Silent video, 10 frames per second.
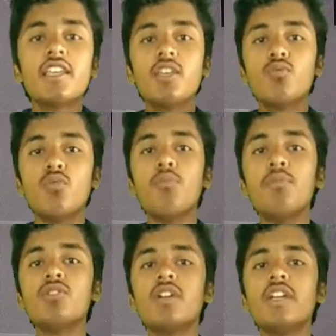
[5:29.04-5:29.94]
कि वो
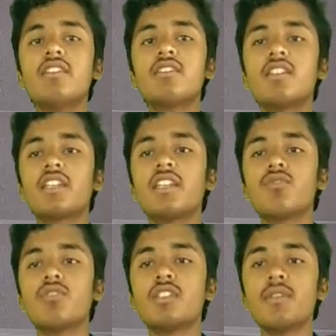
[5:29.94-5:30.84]
भी जो है इस तरह के
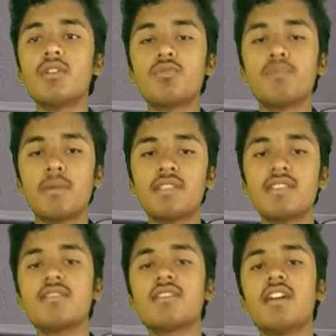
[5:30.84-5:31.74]
जो है इसमें कुछ
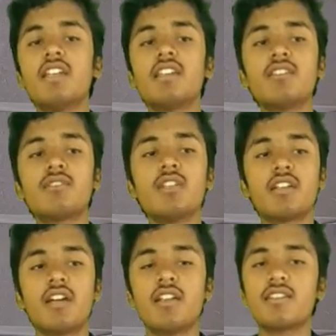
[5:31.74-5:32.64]
परमिशन डाले कि इससे
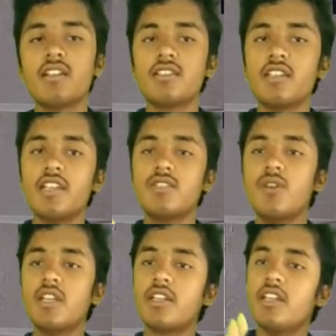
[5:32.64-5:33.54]
18 साल से एज
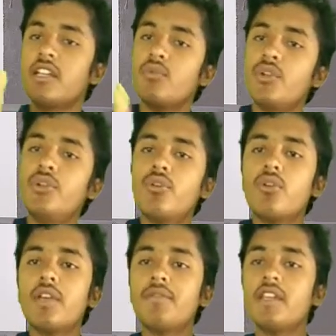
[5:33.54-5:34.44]
वाले के लिए अलग वीडियो
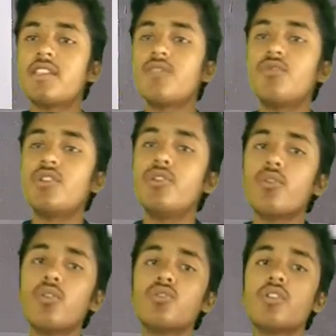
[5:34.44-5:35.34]
हो या फिर ऐसे
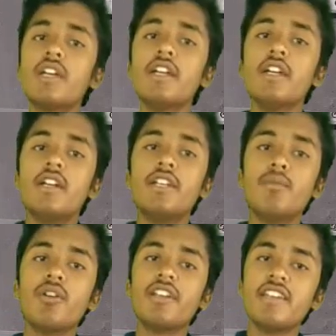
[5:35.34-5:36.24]
वीडियो को जो है
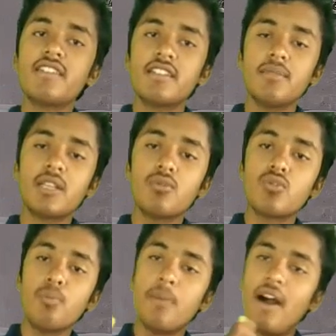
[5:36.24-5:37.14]
डिमोनेटाइज कर दे मतलब
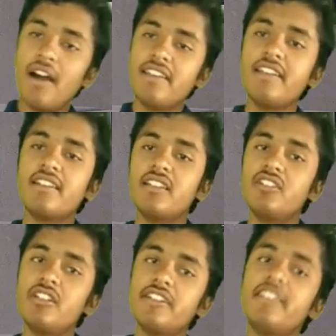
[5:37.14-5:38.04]
उसको बाहर ही कर दे
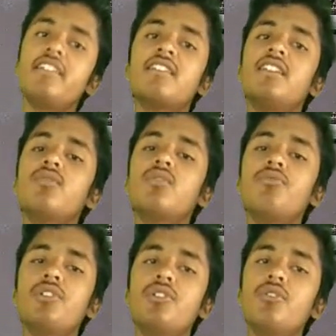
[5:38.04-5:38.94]
डिलीट ही कर दे उन
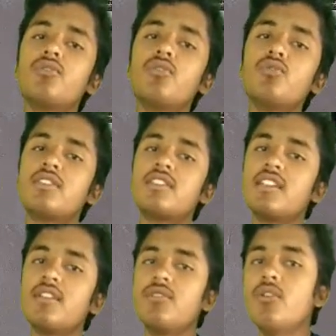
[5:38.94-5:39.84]
वीडियोज को जो इस
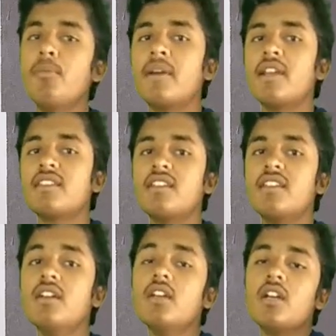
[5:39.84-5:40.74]
तरह की वीडियो बनाते
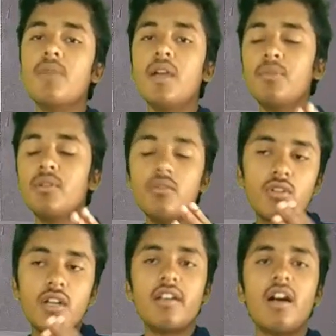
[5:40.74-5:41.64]
हैं मैं अभी
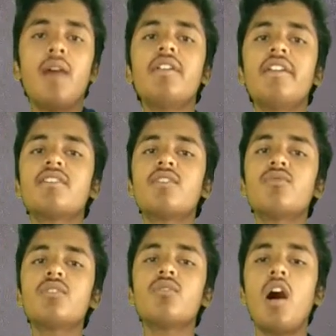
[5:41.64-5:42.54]
उनका नाम लेना चाहूंगा
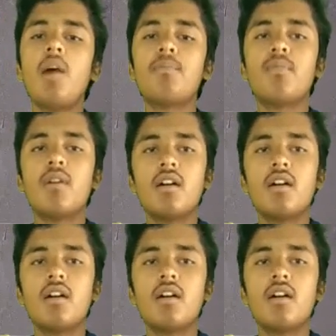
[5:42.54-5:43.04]
ना तो आप